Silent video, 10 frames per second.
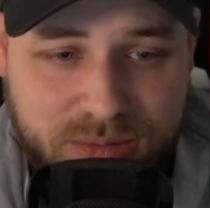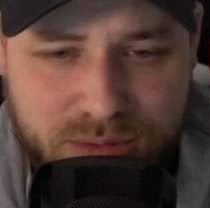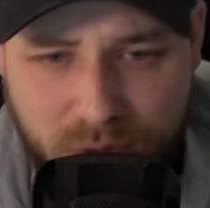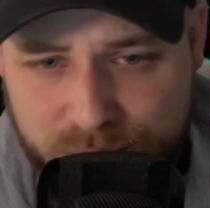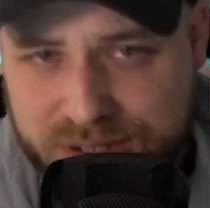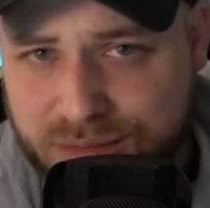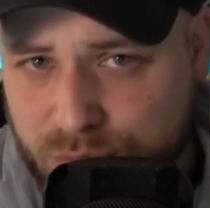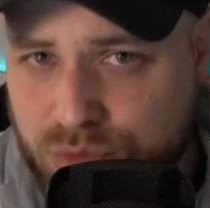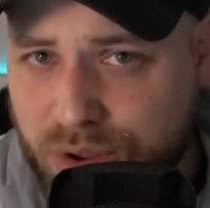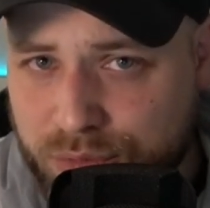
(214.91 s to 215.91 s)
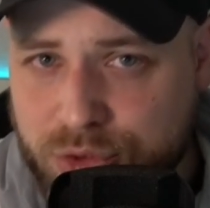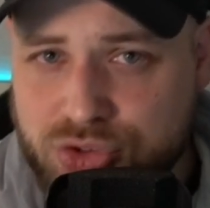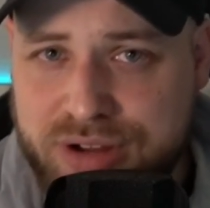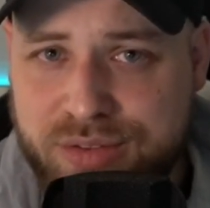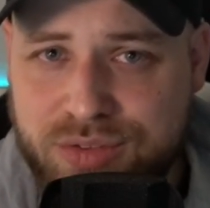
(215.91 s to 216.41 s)
glaube ich, ganz gut
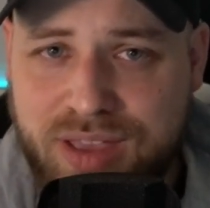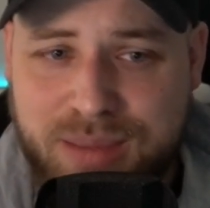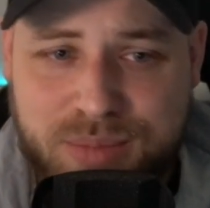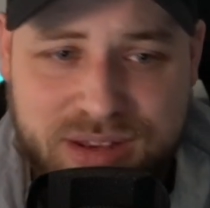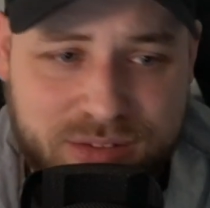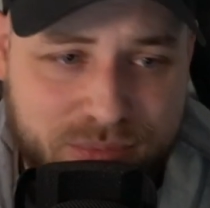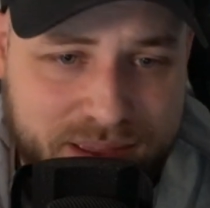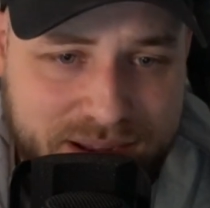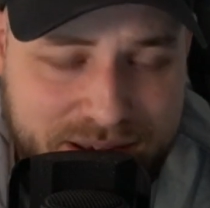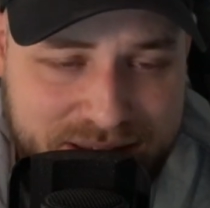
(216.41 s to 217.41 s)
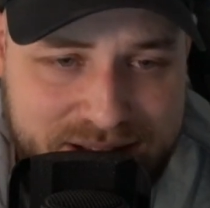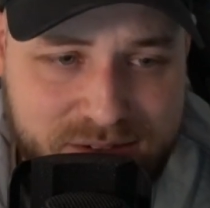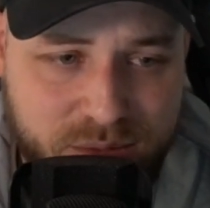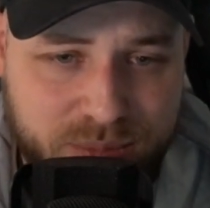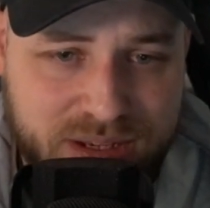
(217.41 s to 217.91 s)
aufgestellt zu sein mit den zwei
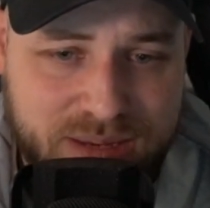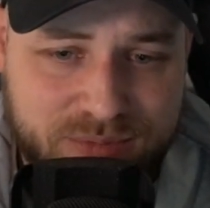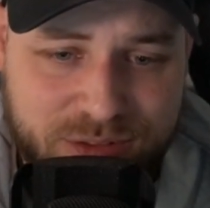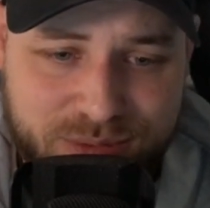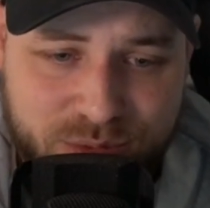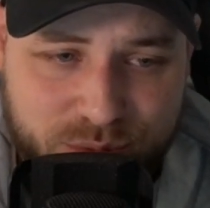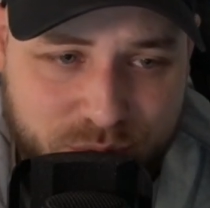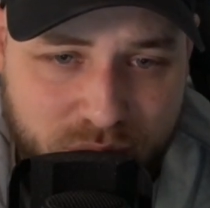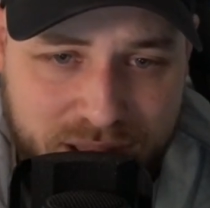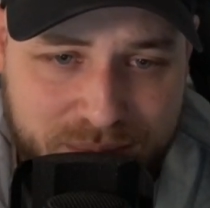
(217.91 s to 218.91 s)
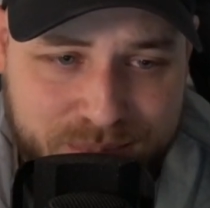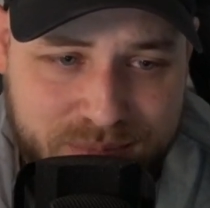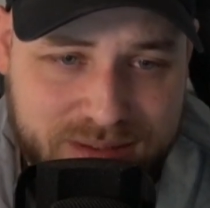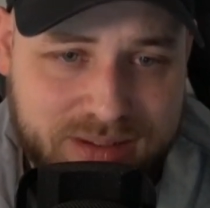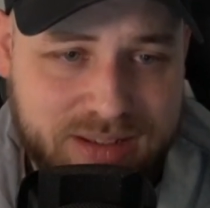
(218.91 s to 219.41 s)
Kanälen und mit dem, was wir so vorhaben.
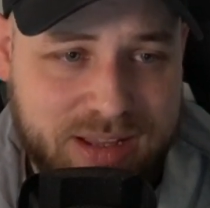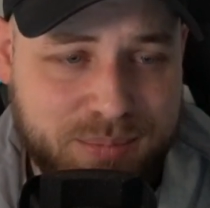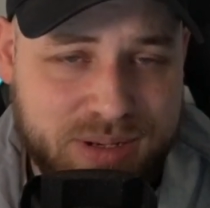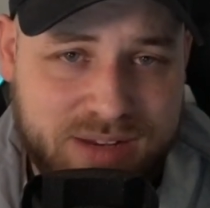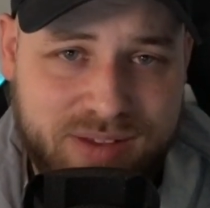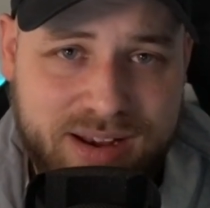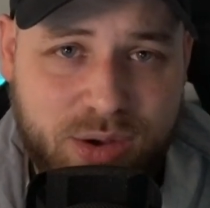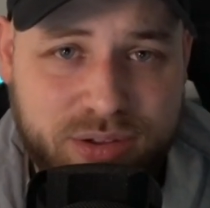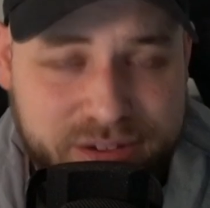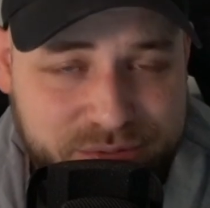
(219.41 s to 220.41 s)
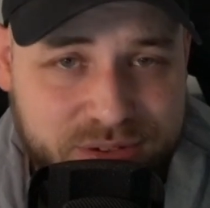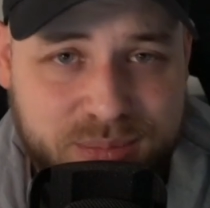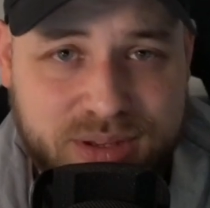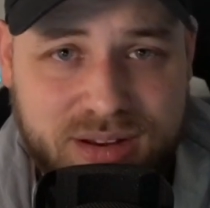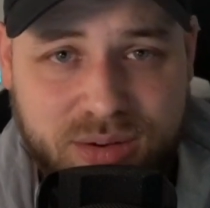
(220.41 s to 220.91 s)
Ich habe mittlerweile auch Hilfe
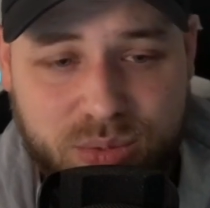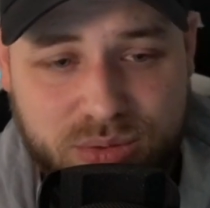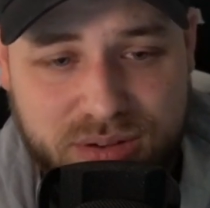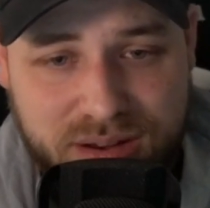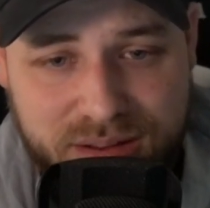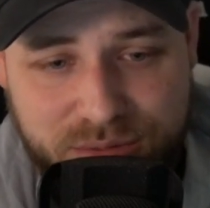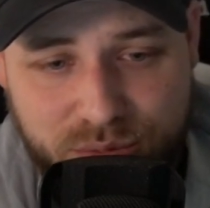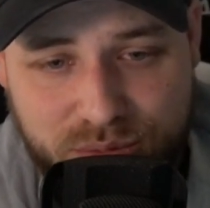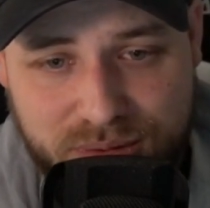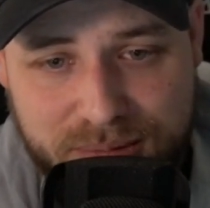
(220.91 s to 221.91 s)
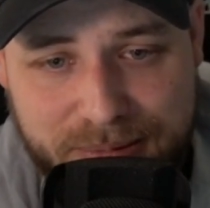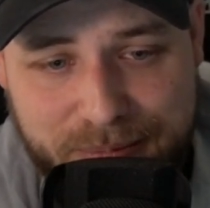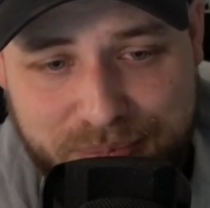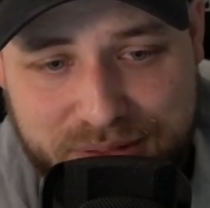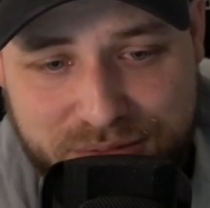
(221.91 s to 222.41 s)
im Hintergrund, also
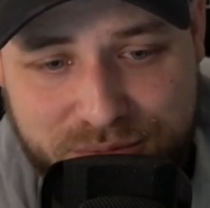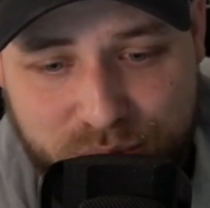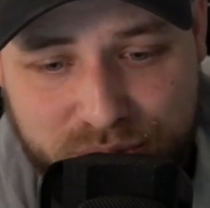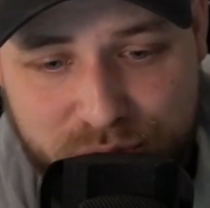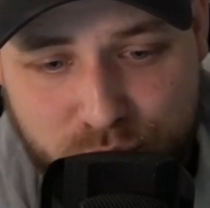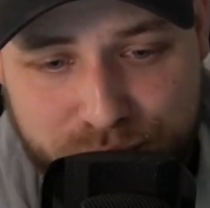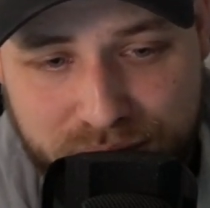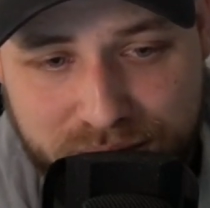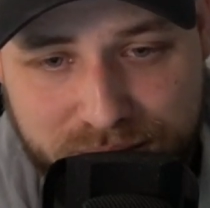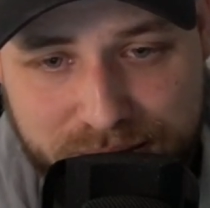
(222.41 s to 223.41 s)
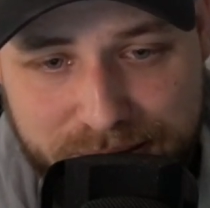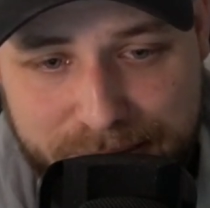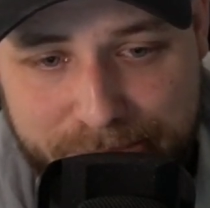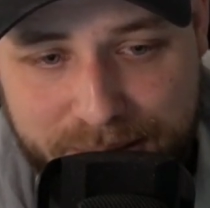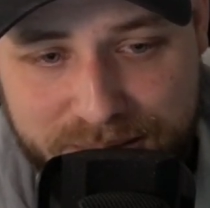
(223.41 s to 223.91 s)
das ist wirklich super.
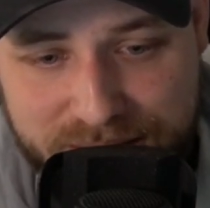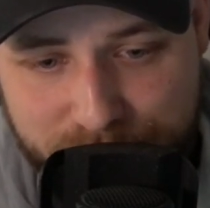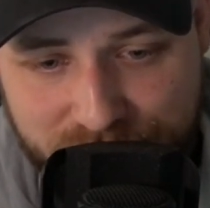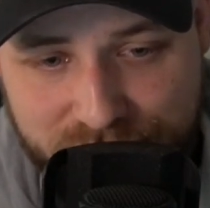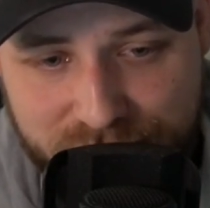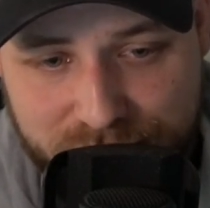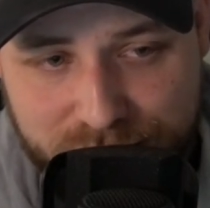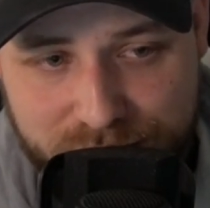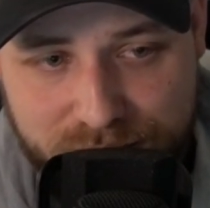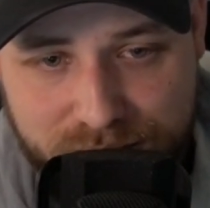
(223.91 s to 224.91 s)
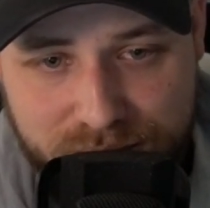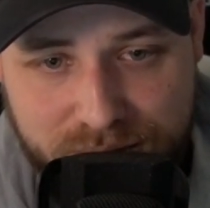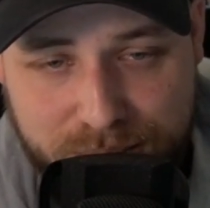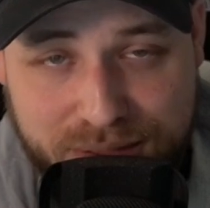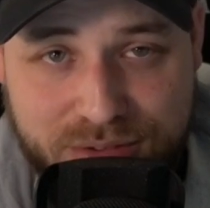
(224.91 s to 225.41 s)
In dem Sinne,
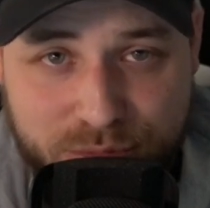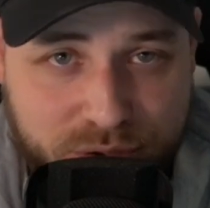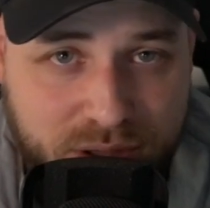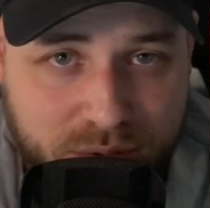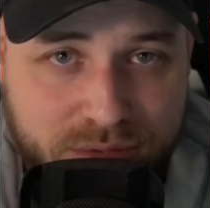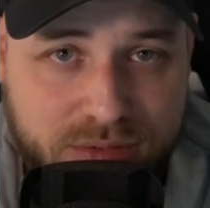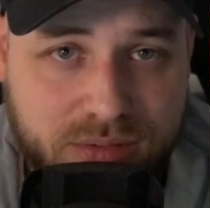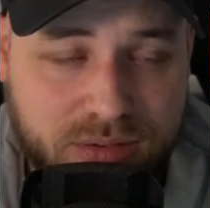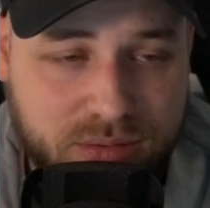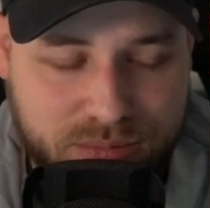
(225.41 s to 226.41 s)
äh, passt auf euch aus, äh,